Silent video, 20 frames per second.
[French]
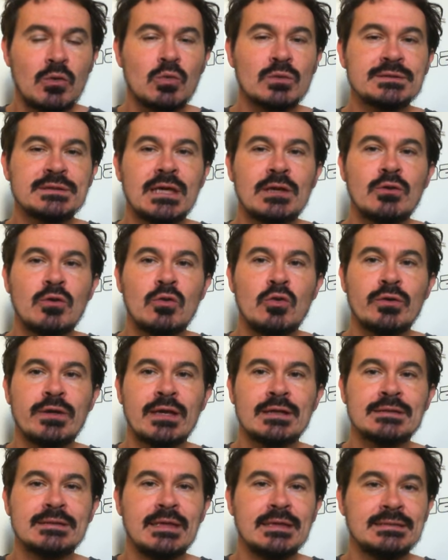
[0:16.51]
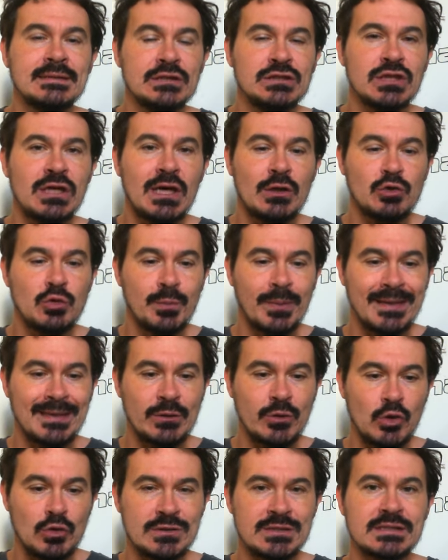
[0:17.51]
Concernant le quintet, il s'agira du
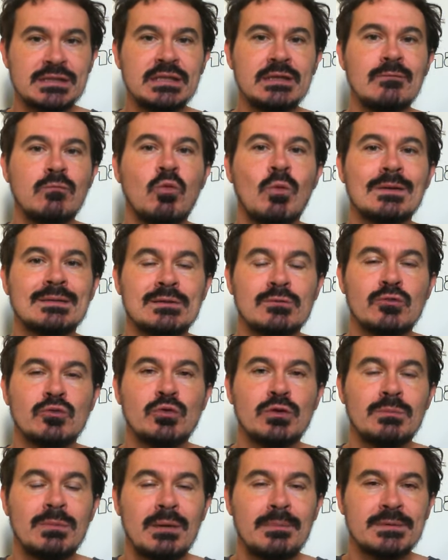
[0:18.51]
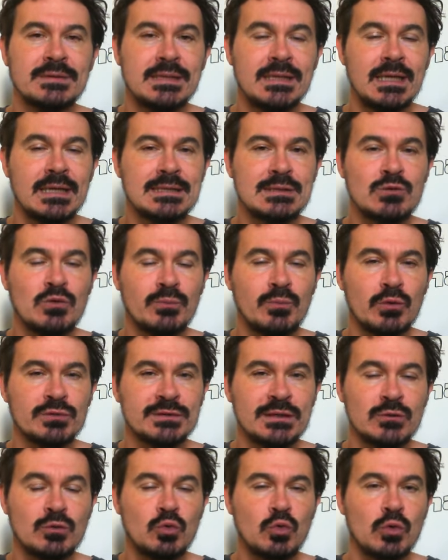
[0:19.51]
prix d'Anceny, voici tout de suite ma sélection
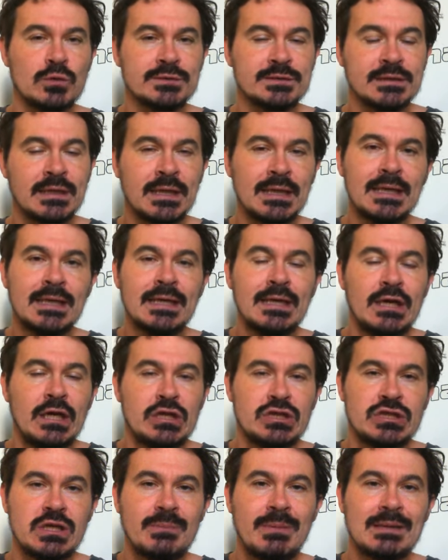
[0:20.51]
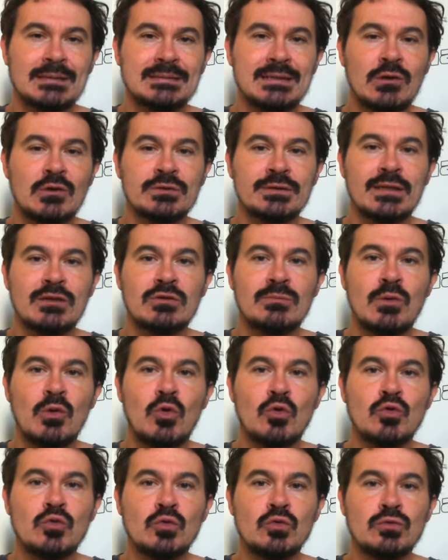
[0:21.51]
pour cette course. J'ai placé en tête
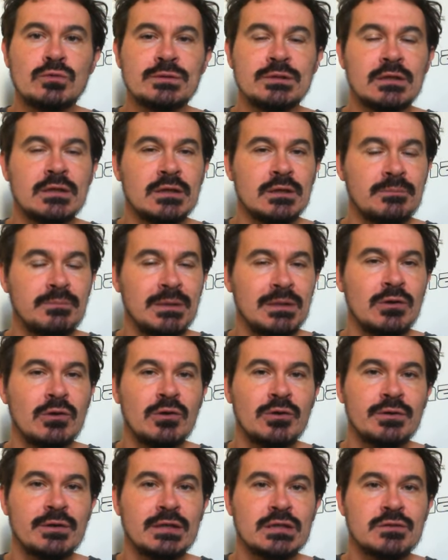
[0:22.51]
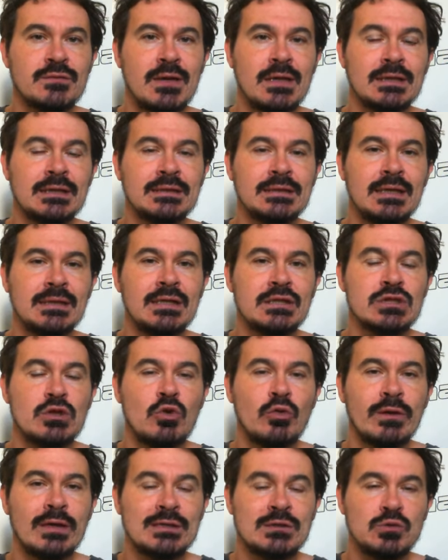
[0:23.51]
numéro 12 euh, Picon, un cheval qui a déjà
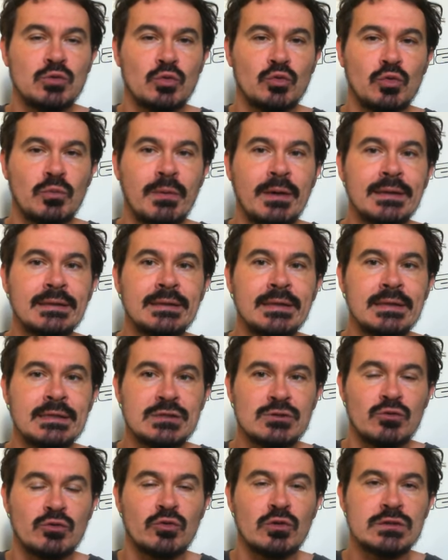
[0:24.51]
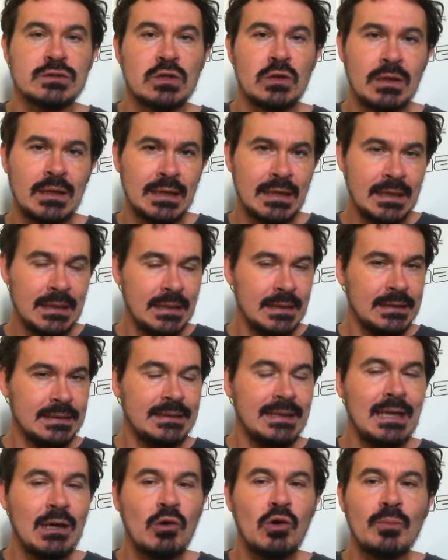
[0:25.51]
eu l'occasion de briller sur notre sol.
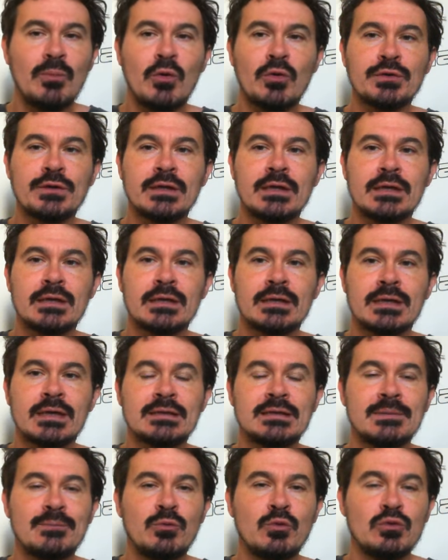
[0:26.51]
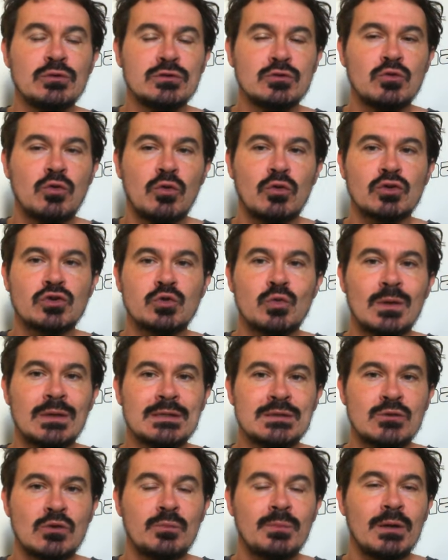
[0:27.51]
Il a remporté un quintet plus courant
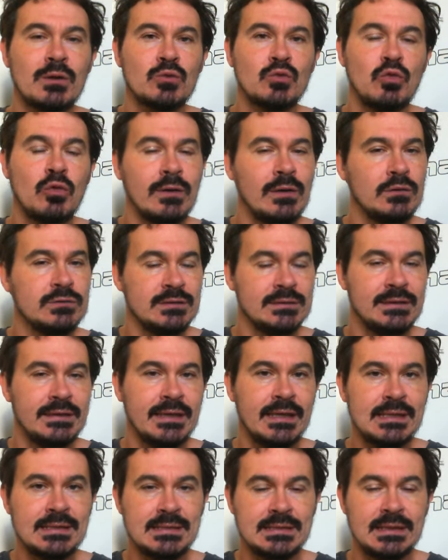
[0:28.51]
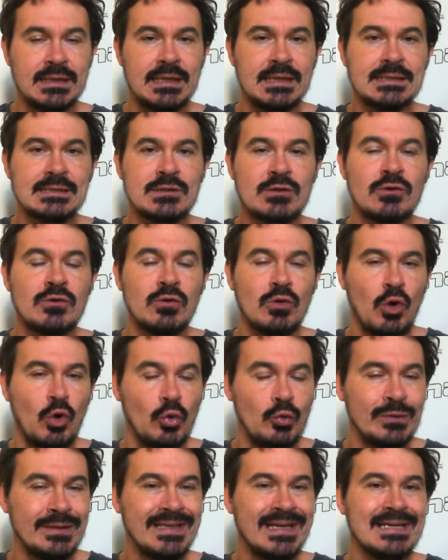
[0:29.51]
juin sur le parcours qui nous intéresse, et ce
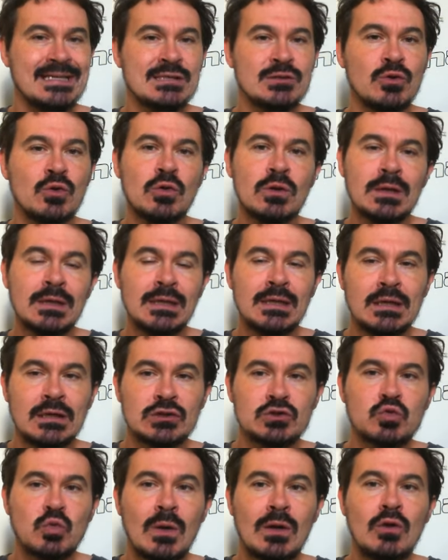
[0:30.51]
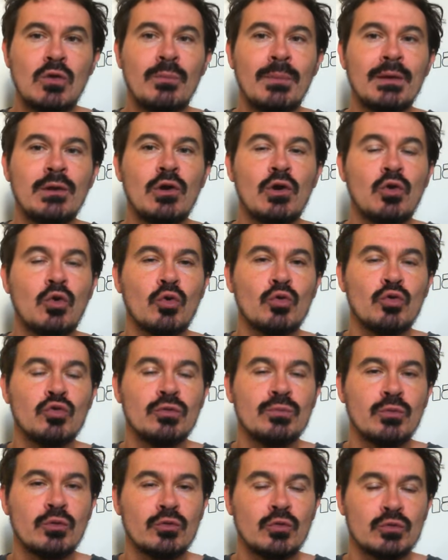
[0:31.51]
en 13-2, soit le meilleur chrono
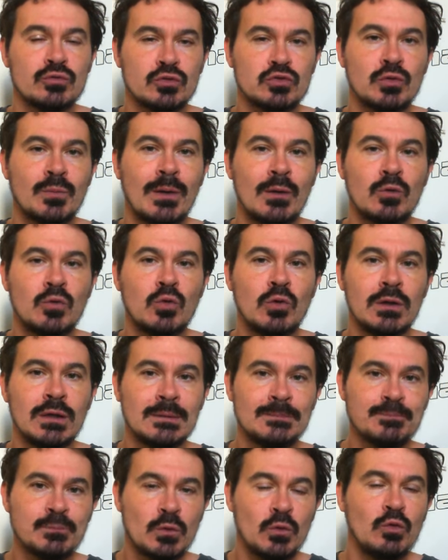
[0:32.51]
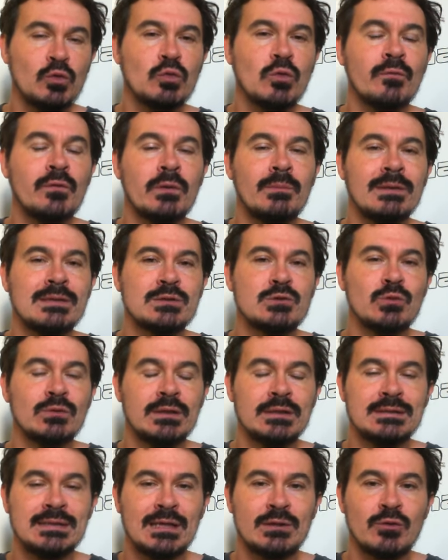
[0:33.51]
du peloton sur ce parcours. Une confirmation
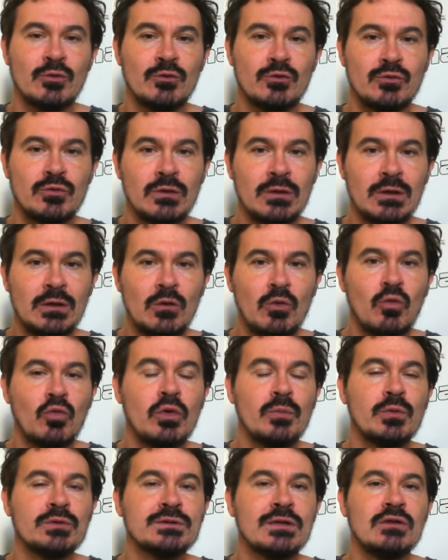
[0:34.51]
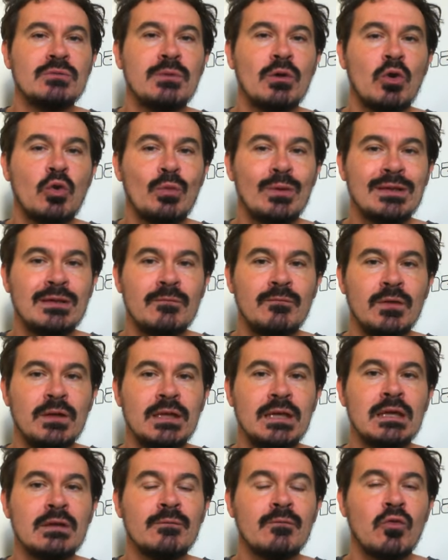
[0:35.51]
est ici attendue. On lui posera le numéro 8,
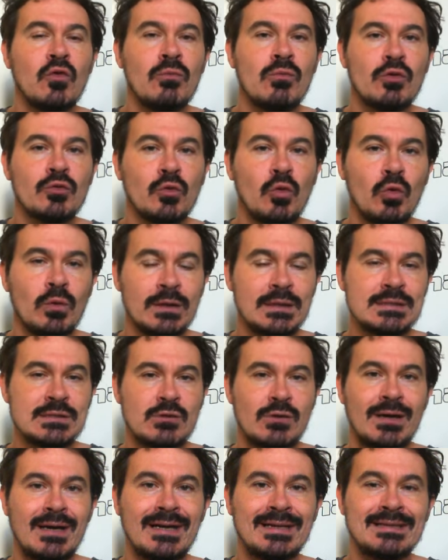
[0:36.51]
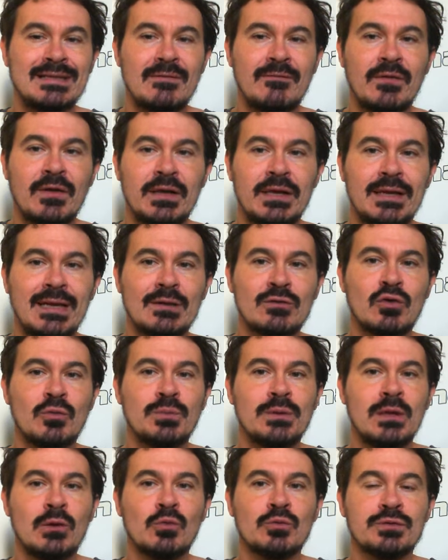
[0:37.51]
Viking Fromentro, qui sera différé les quatre
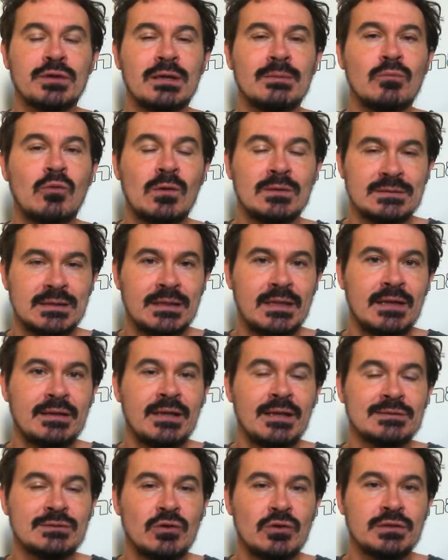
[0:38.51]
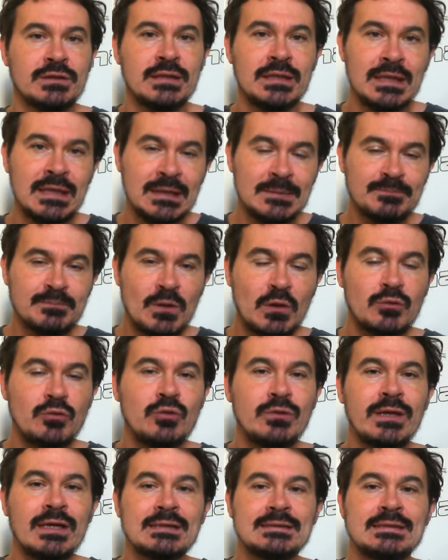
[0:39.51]
pieds, contrairement à sa dernière sortie
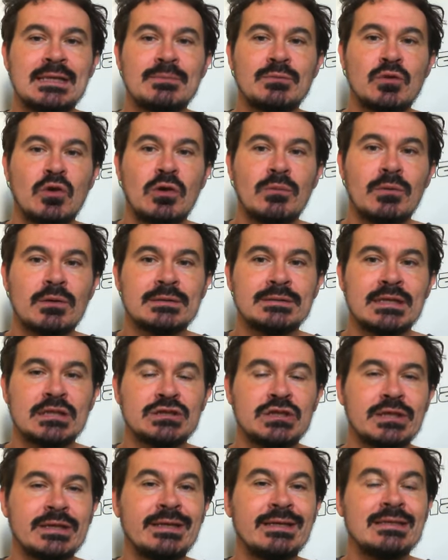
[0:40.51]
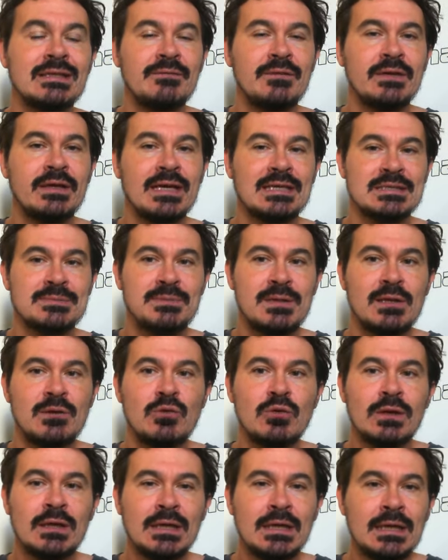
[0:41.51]
du 15 septembre. Sachez qu'il est efficace pieds
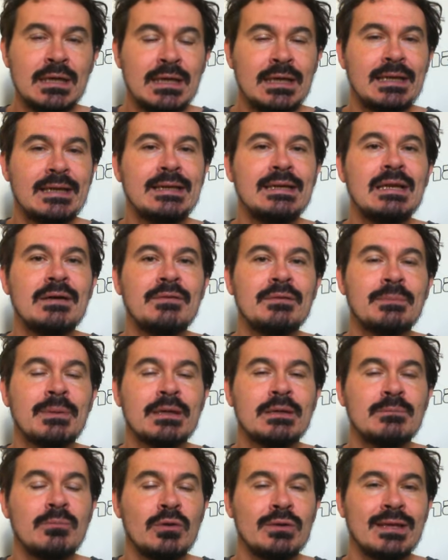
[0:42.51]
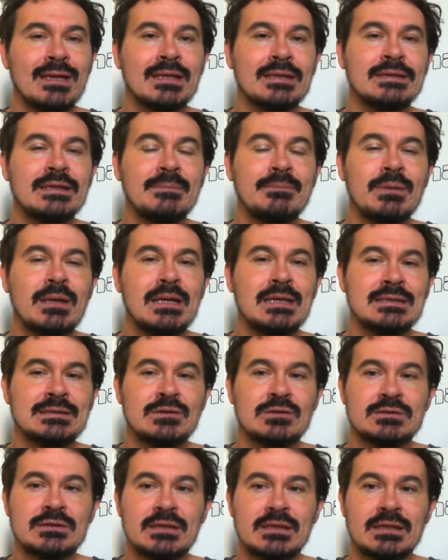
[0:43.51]
nus et qu'il avait pris une bonne quatrième
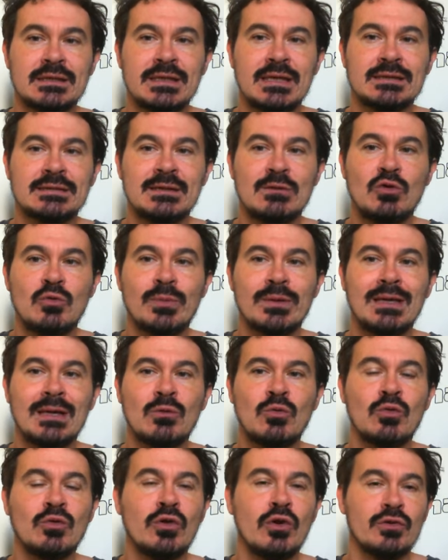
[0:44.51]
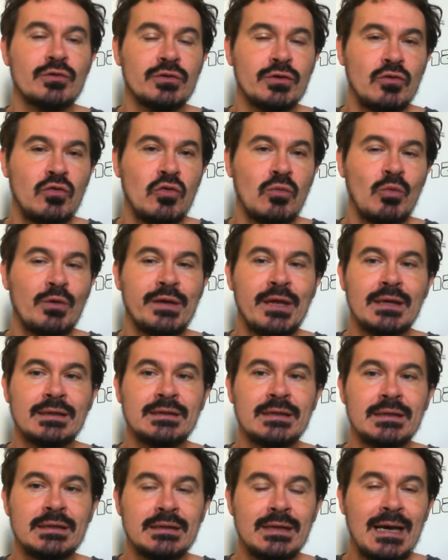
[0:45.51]
place dans un quintet, le prix de la Concorde, le mois
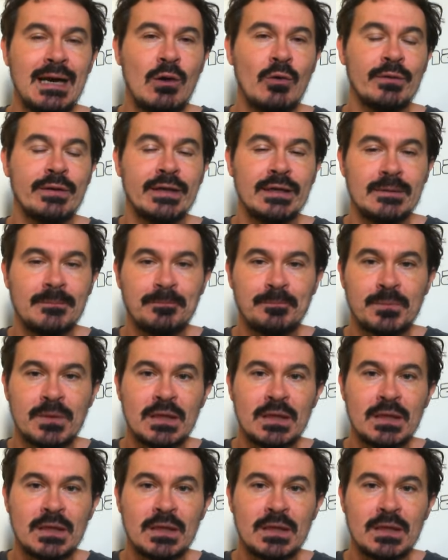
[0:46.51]
dernier, à Anguin.